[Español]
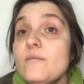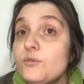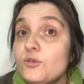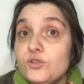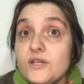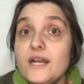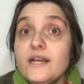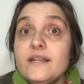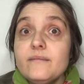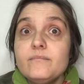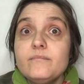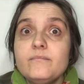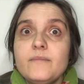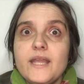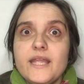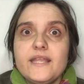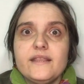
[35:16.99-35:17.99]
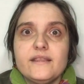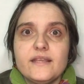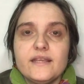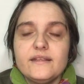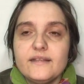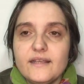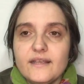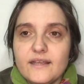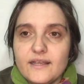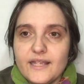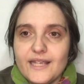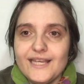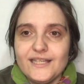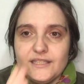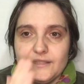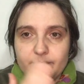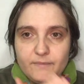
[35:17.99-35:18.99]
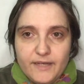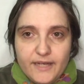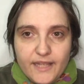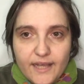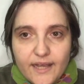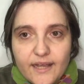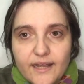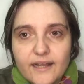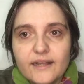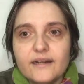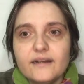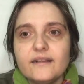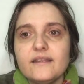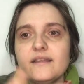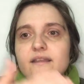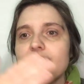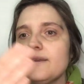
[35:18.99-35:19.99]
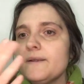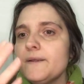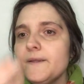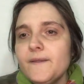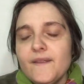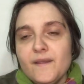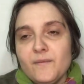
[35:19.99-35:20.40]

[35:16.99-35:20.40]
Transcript: Pero si alguien me intenta explicar que,